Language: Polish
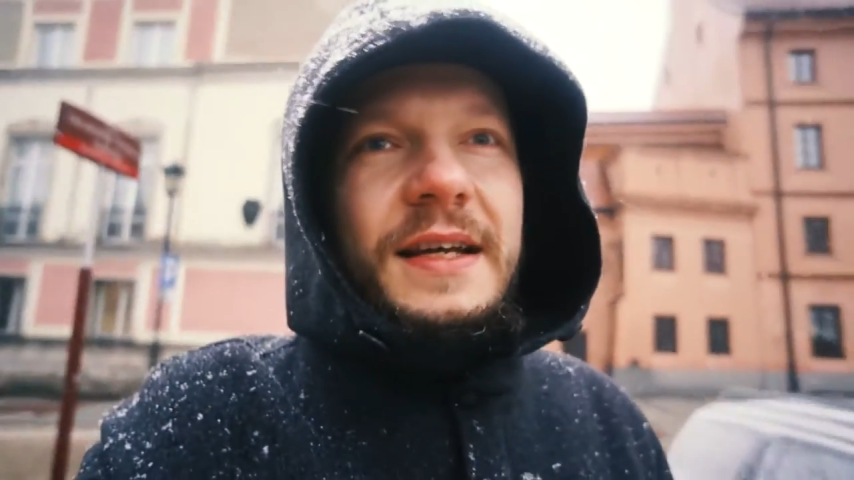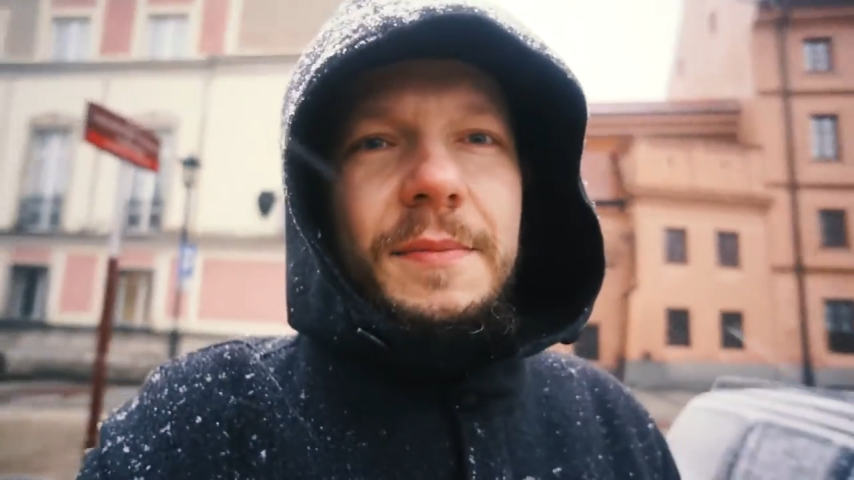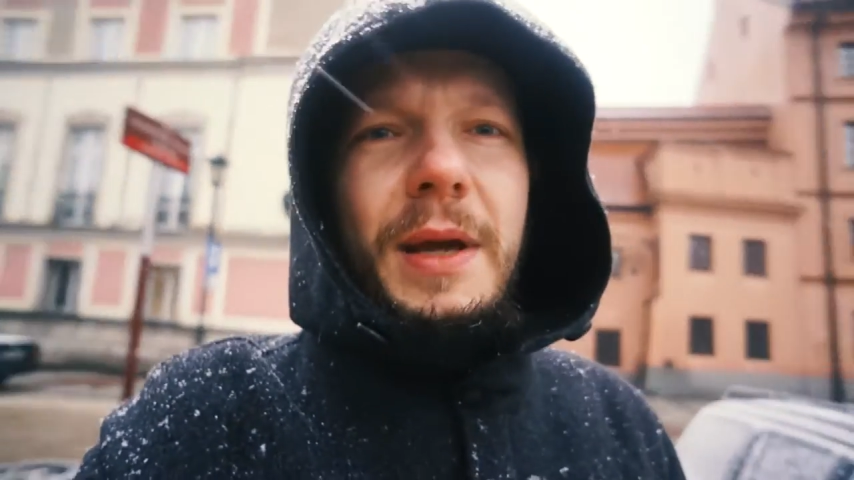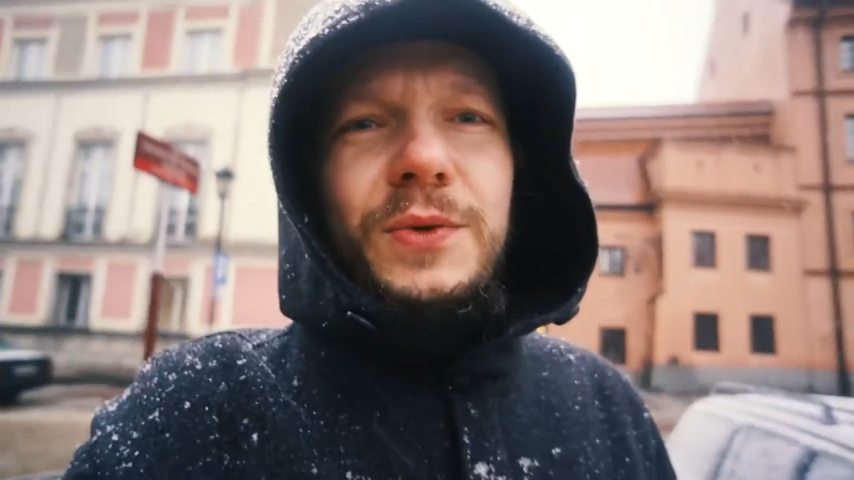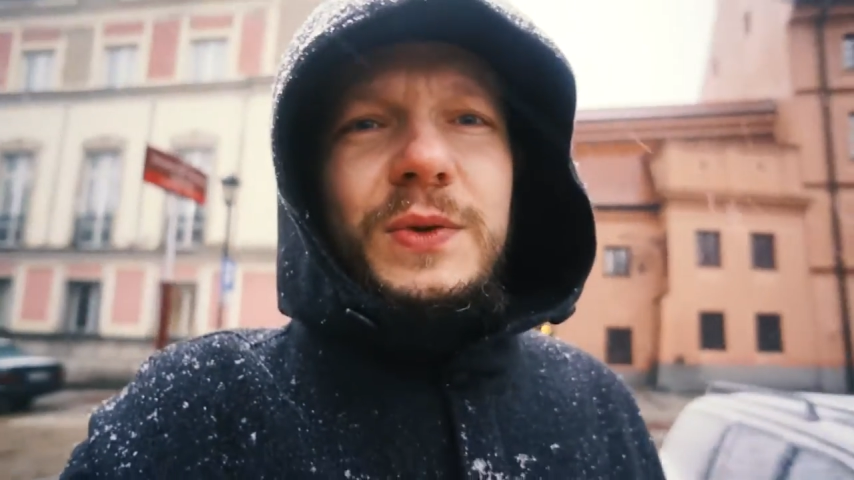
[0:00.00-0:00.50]

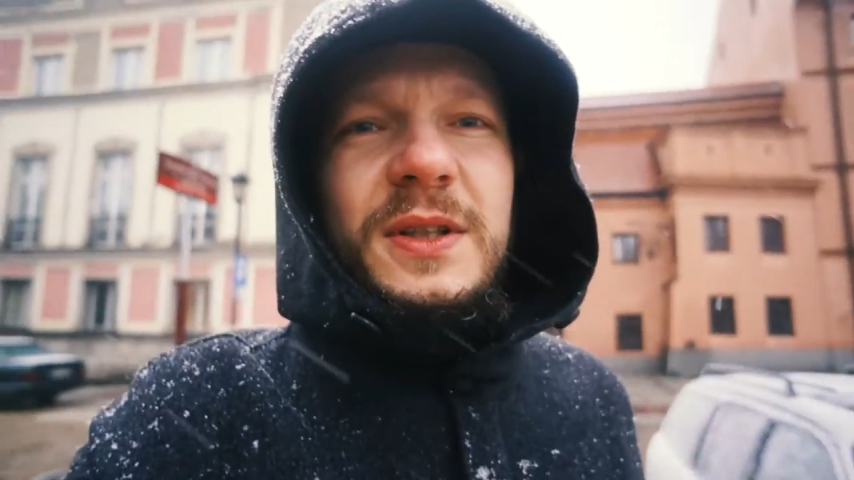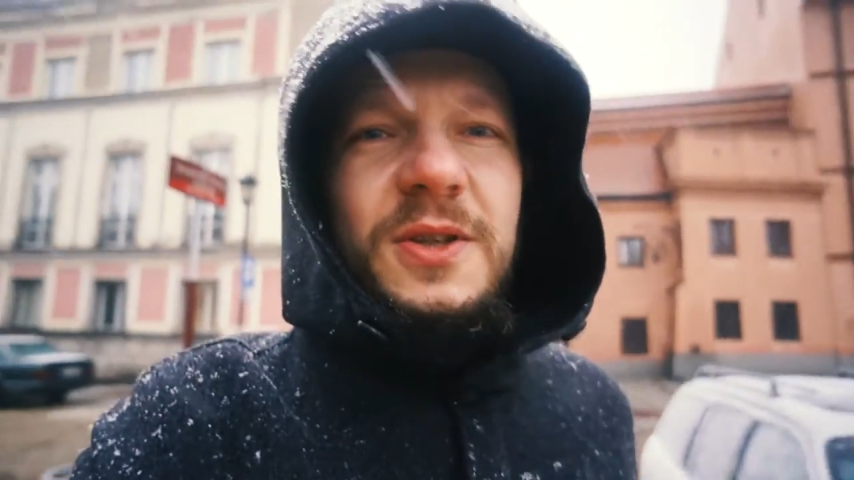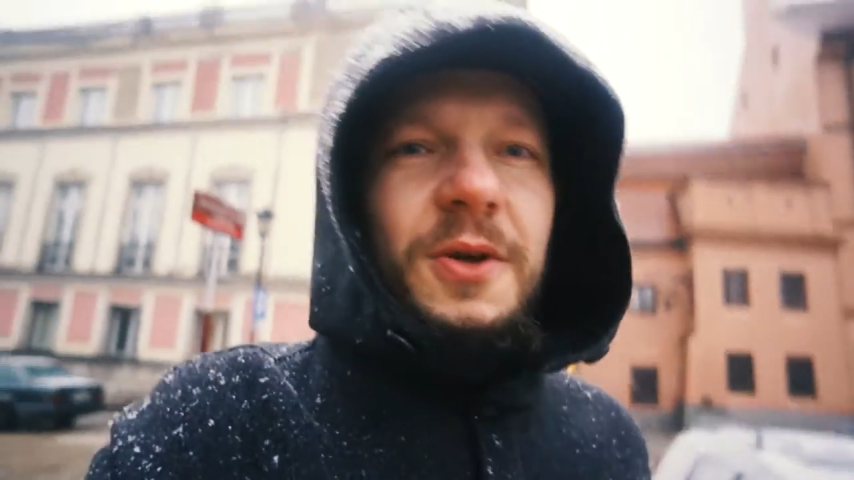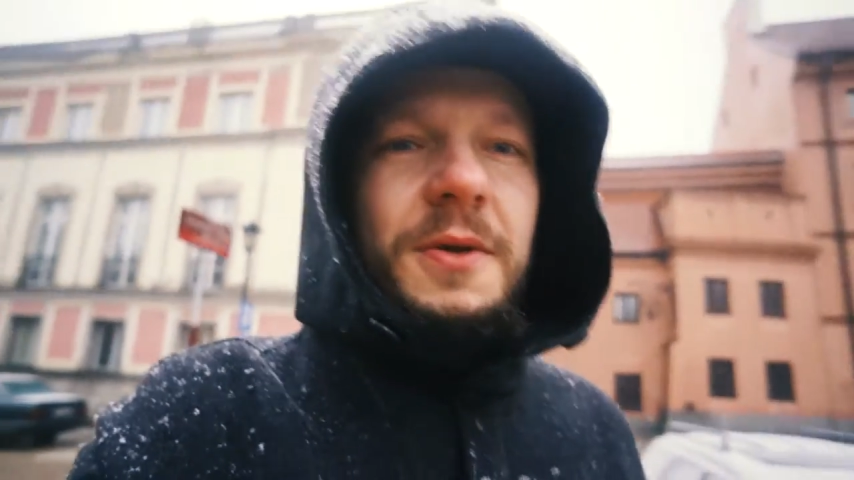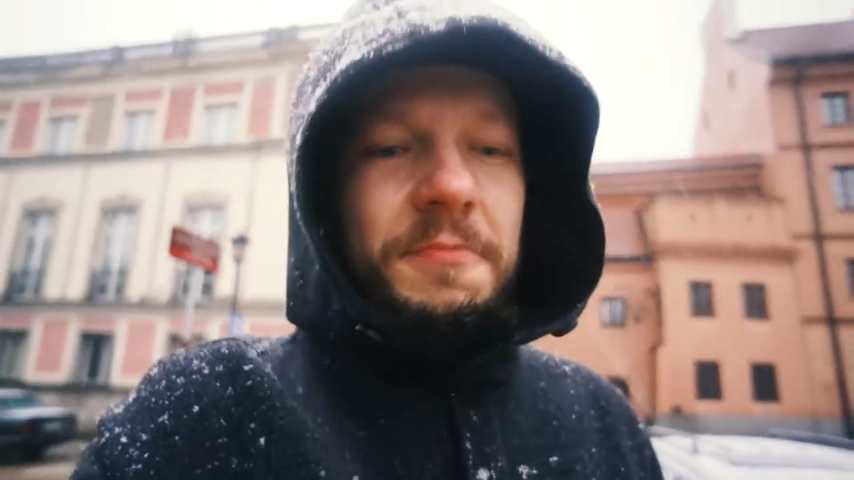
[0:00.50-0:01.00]
i mają
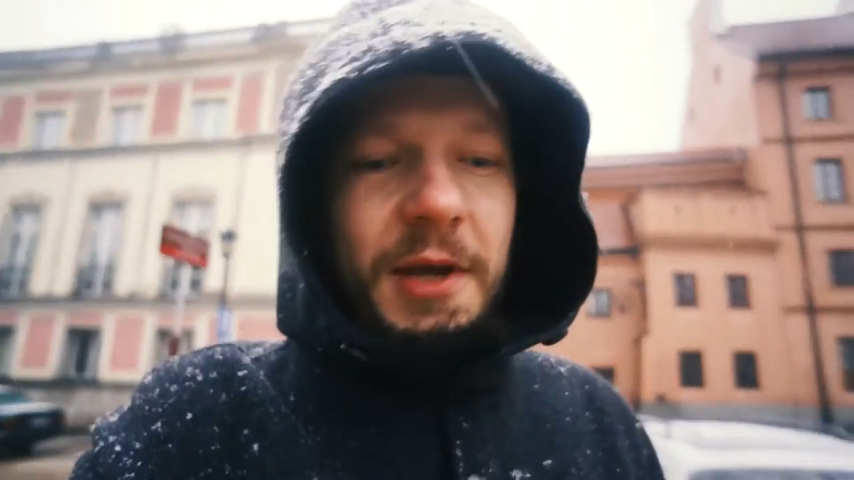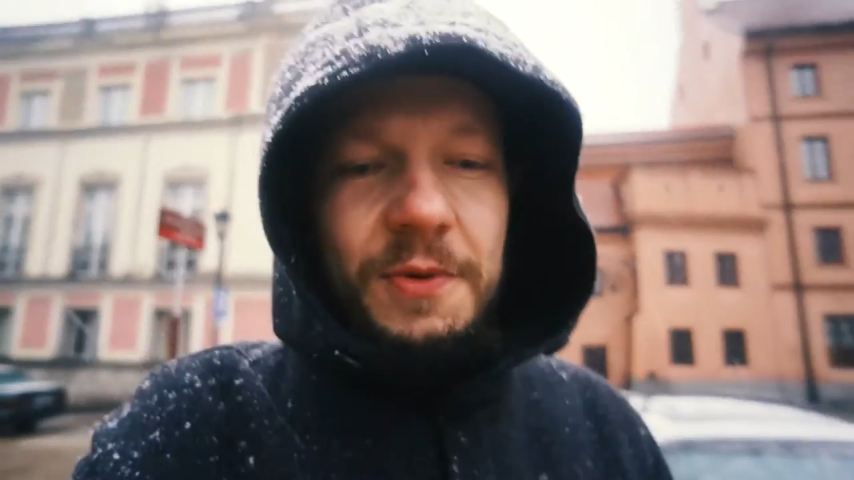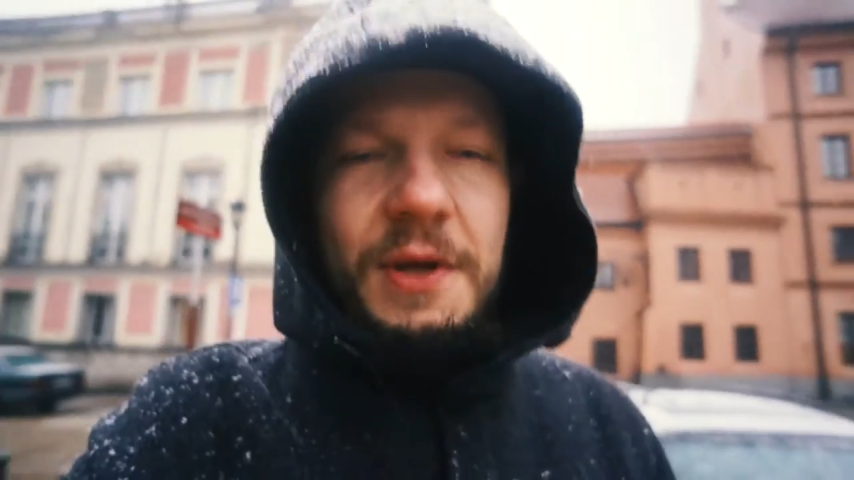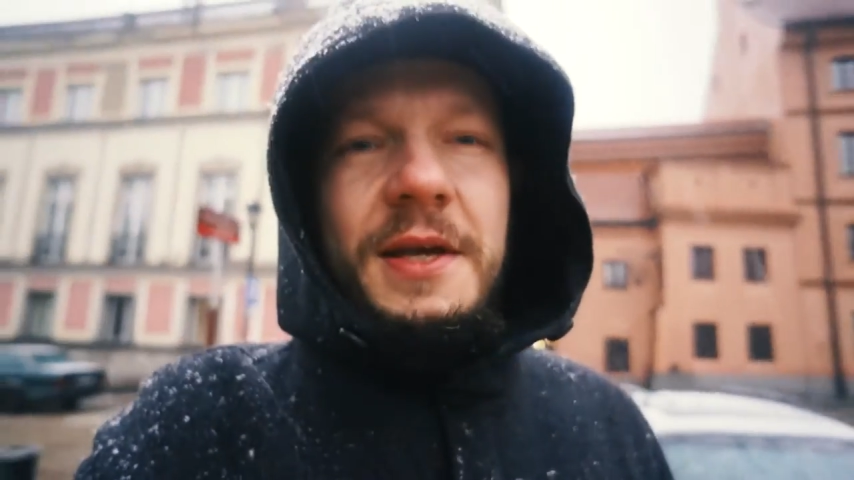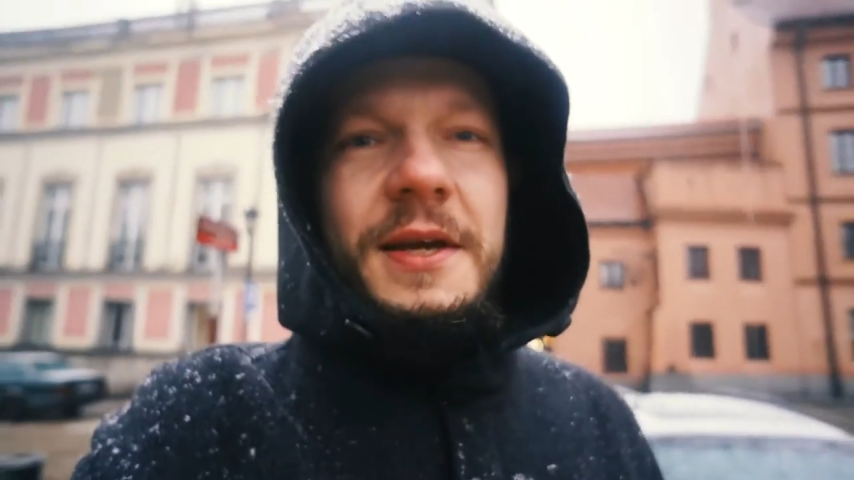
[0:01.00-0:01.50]
tylko
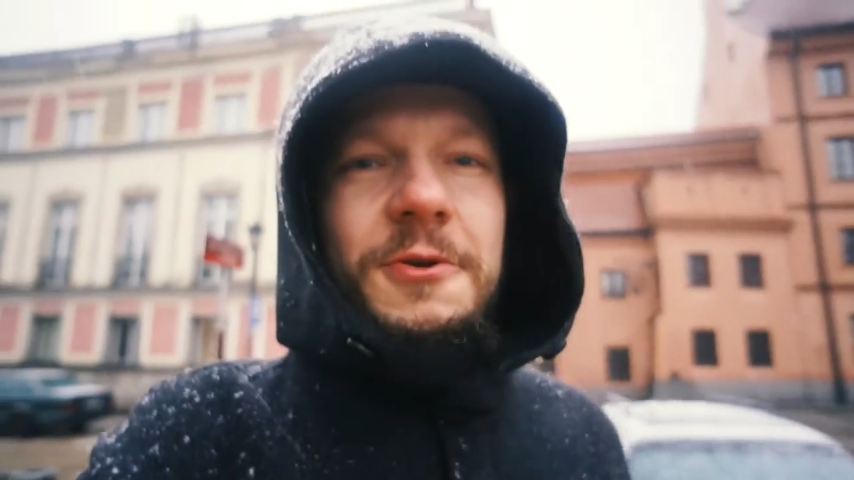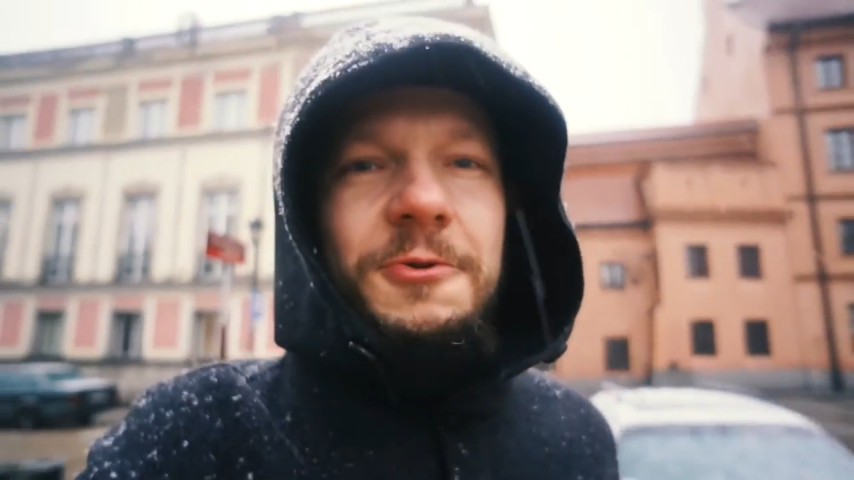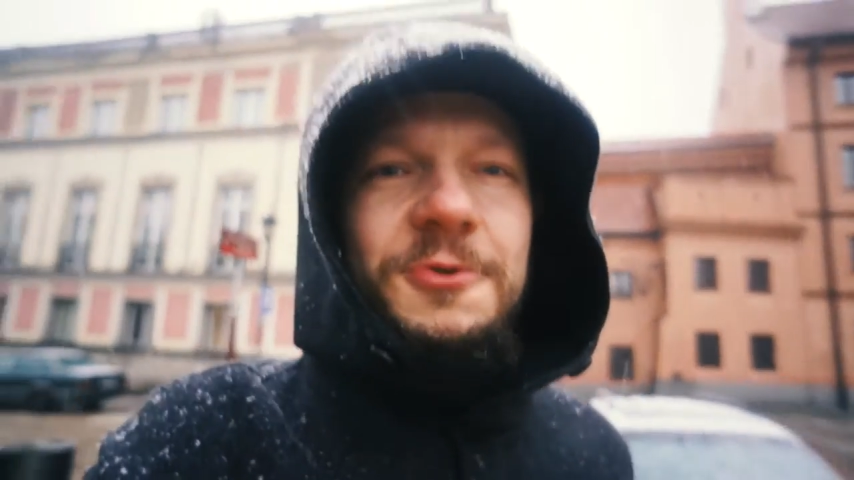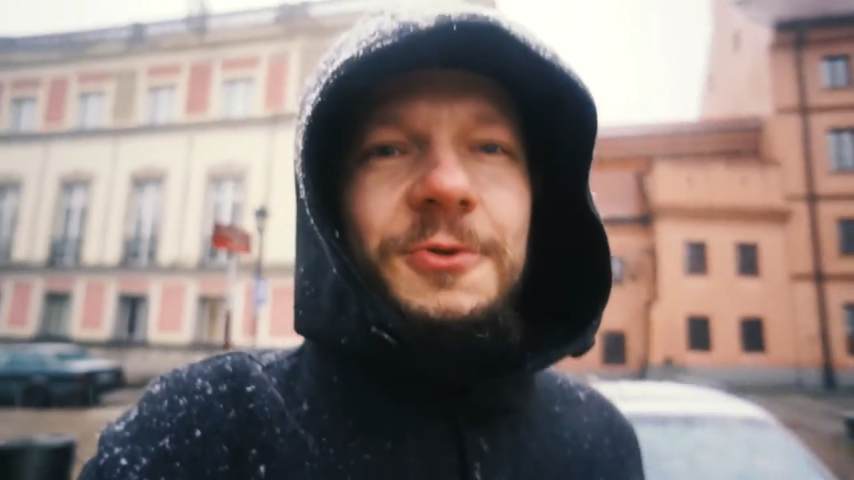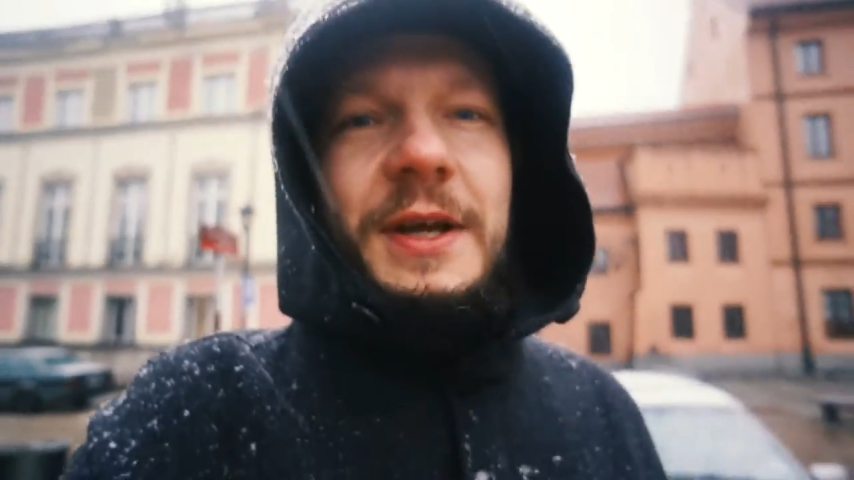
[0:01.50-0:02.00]
białe
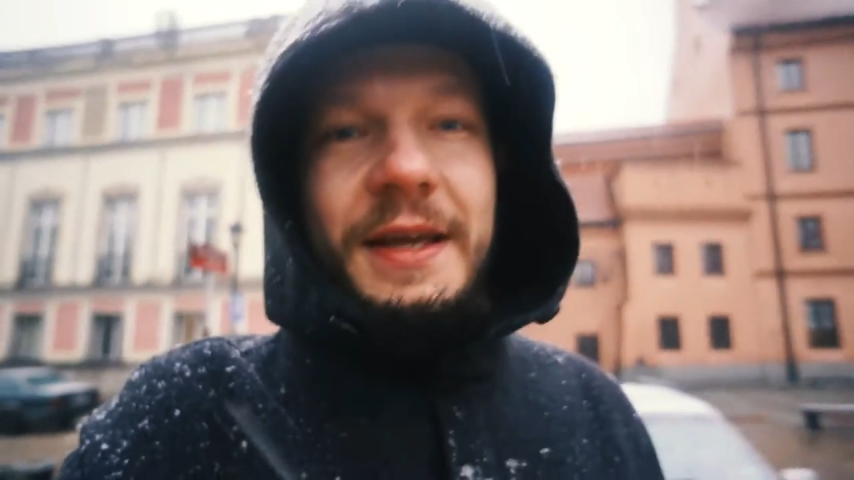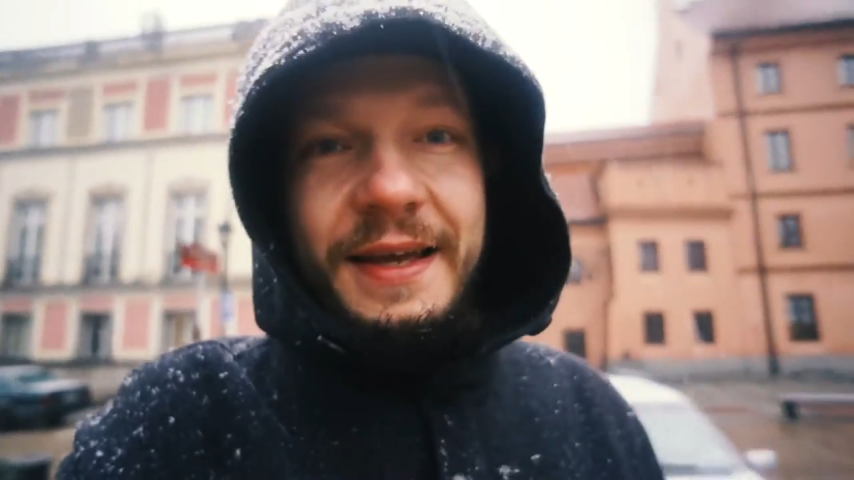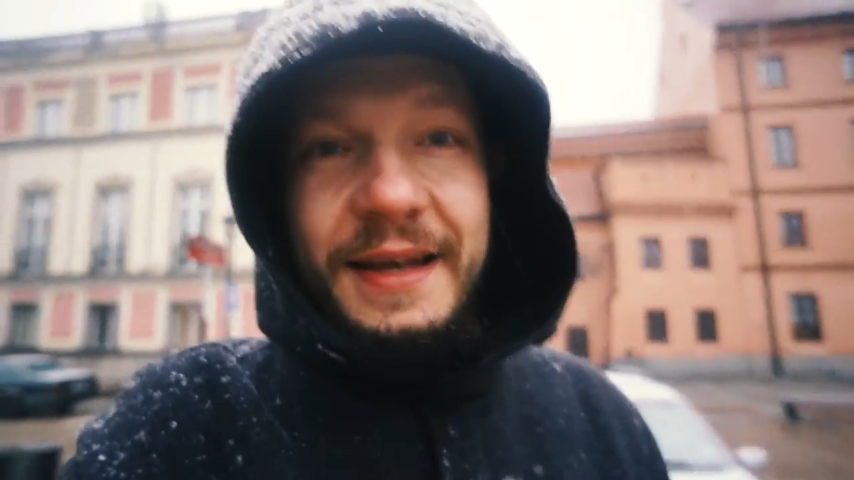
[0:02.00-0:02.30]
koszule